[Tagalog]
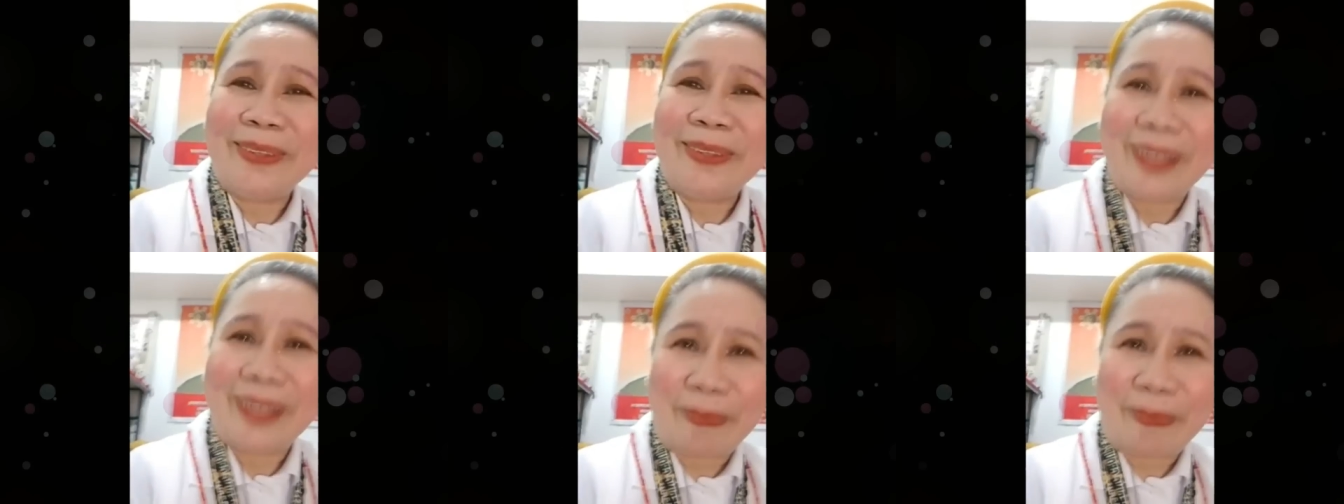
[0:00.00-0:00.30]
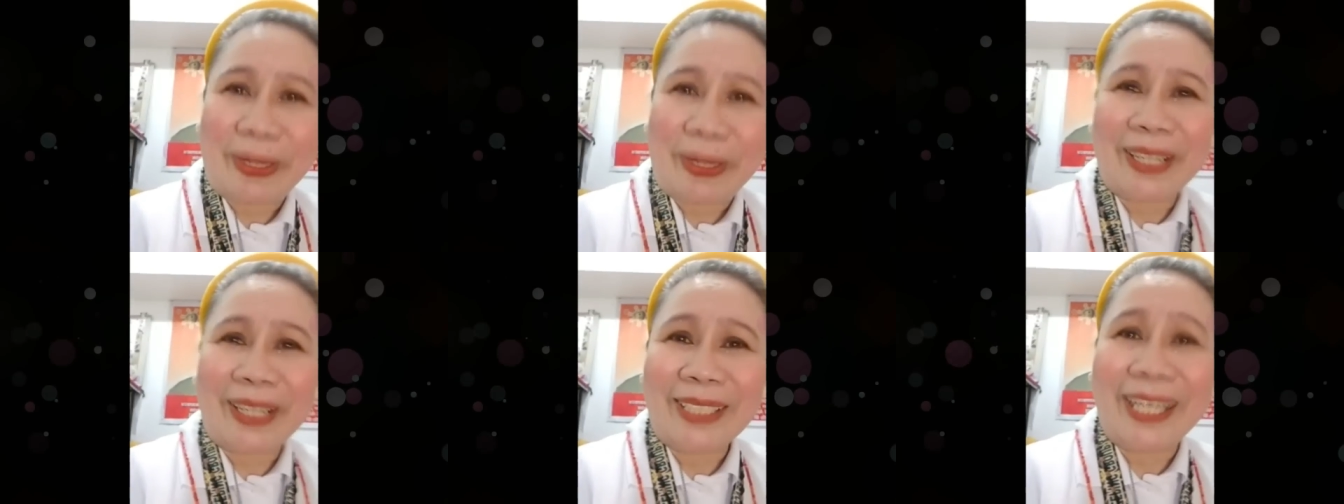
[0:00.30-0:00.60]
po si
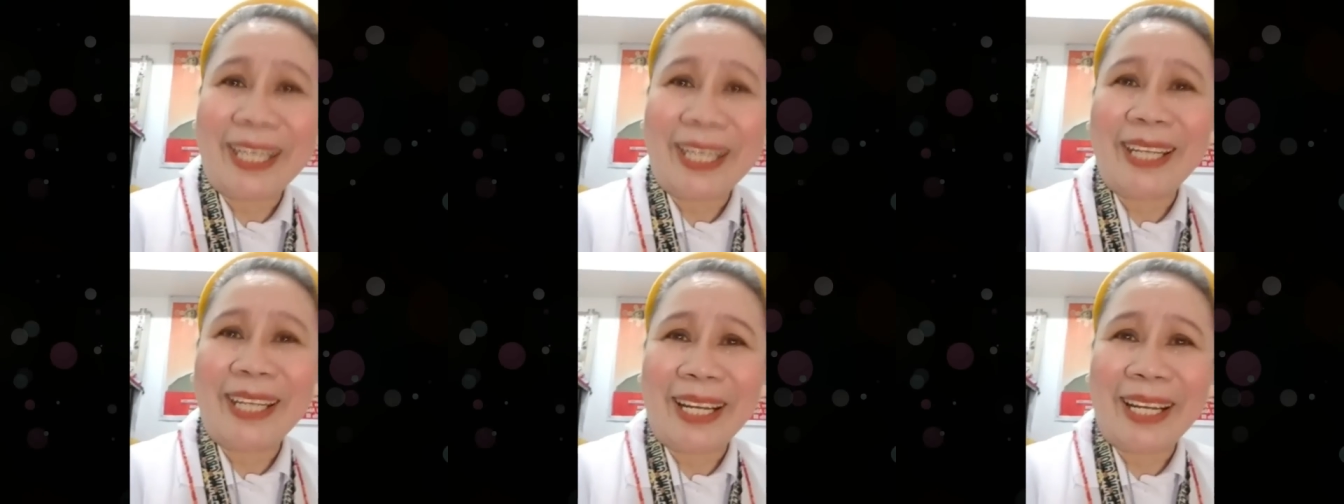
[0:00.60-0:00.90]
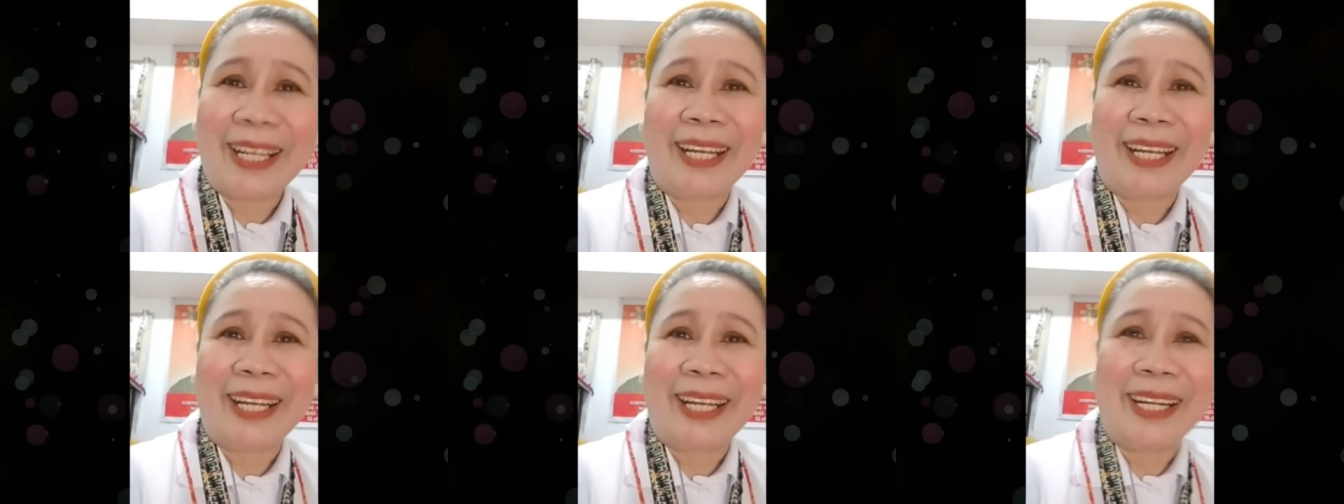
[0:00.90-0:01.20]
Tech
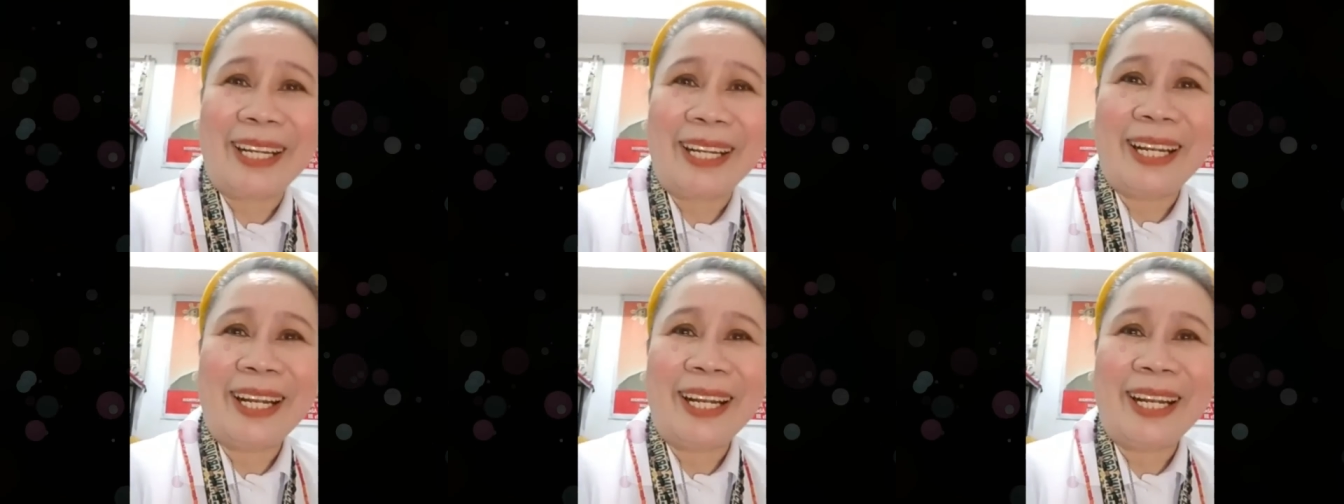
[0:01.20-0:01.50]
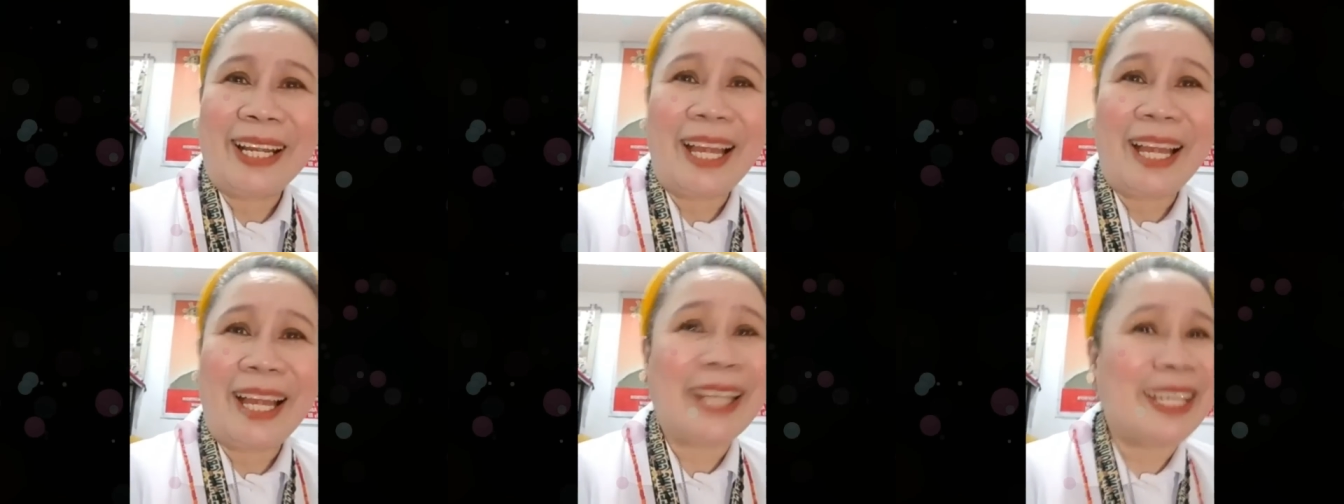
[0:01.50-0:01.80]
Shider at
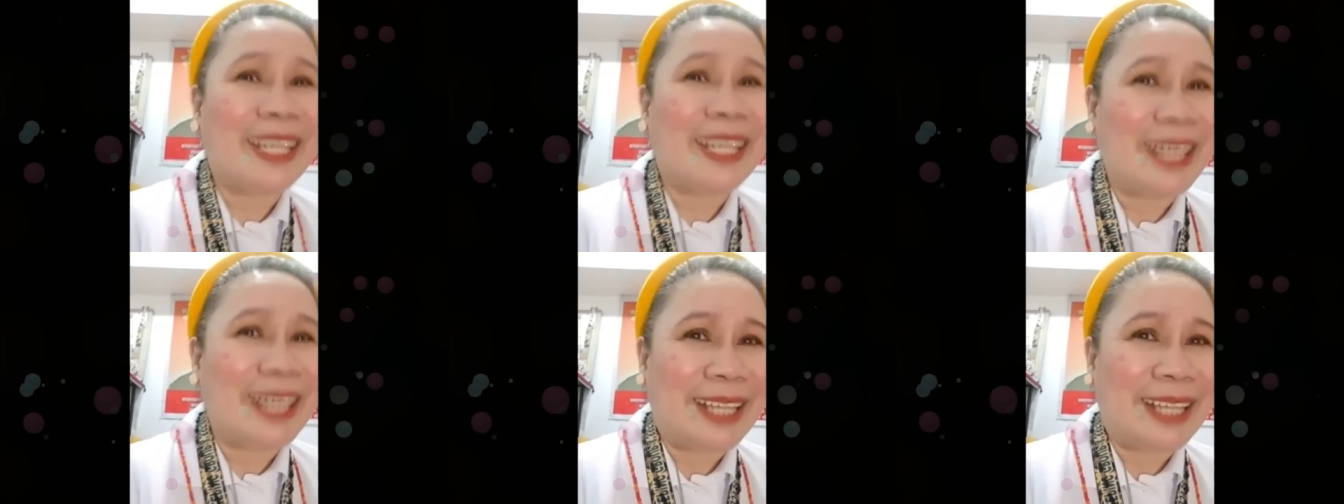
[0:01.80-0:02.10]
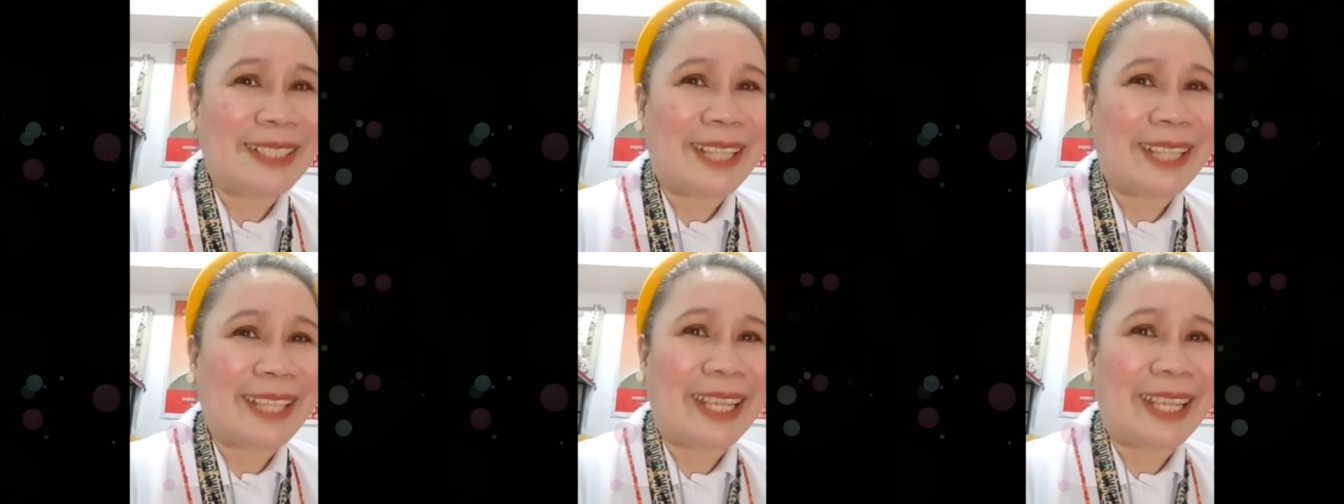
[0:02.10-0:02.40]
welcome sa
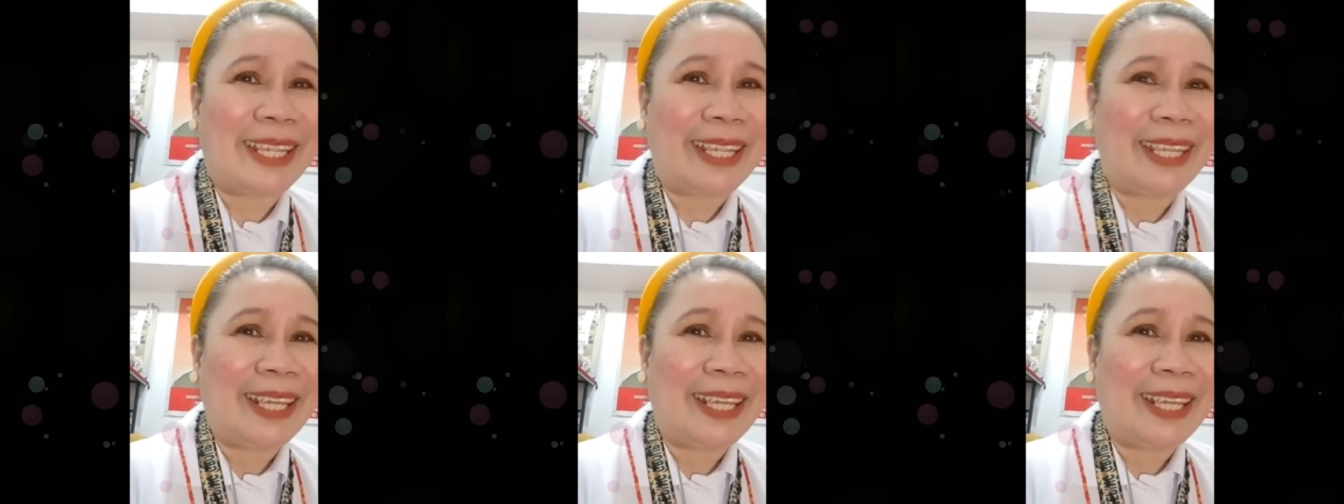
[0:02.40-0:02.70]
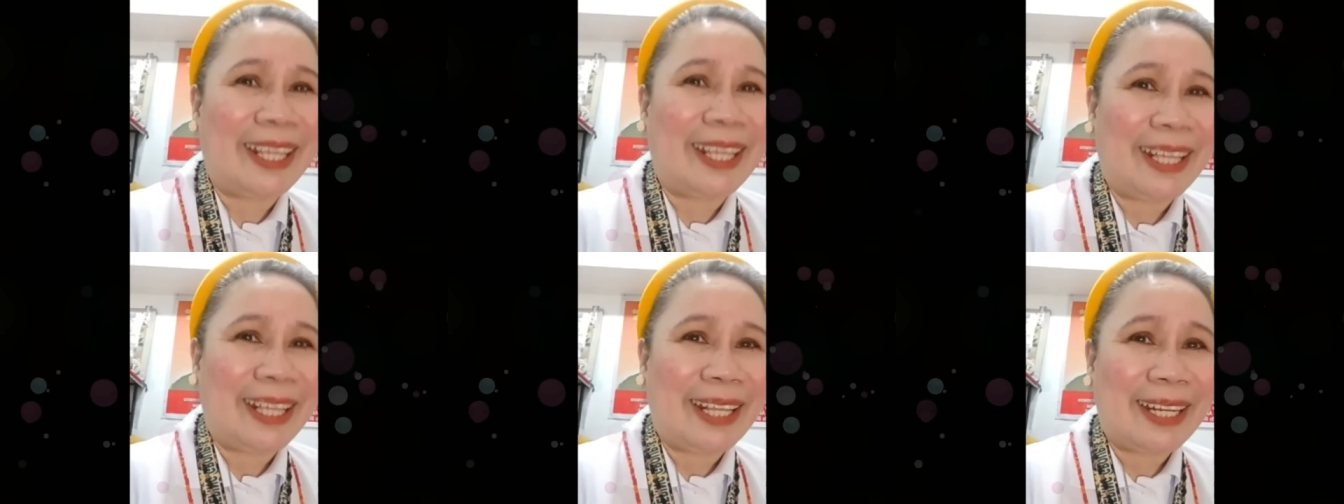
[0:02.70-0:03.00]
aking YouTube
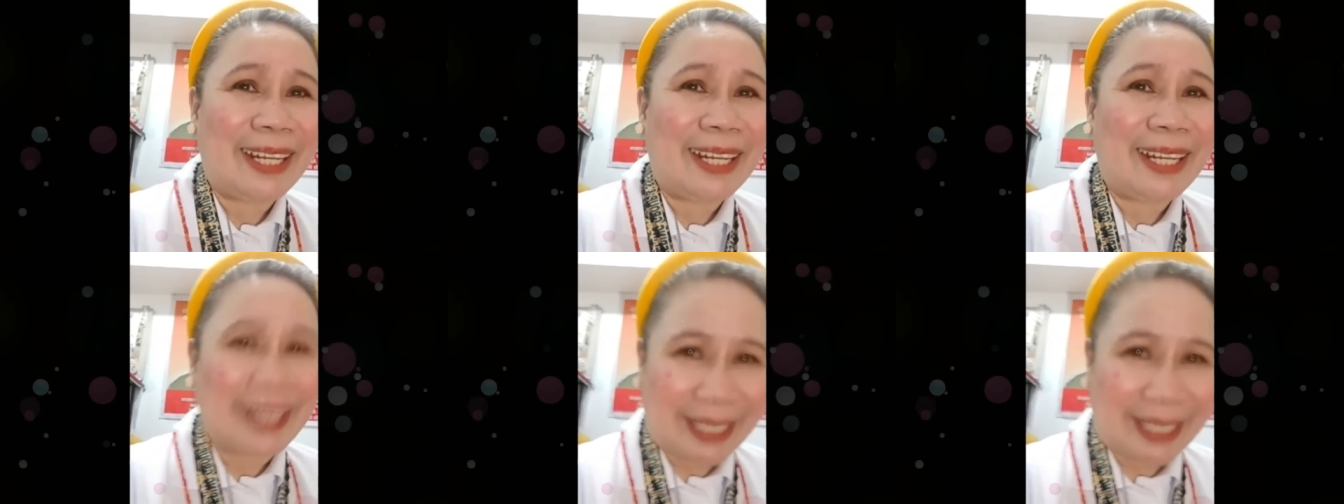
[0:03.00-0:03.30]
channel.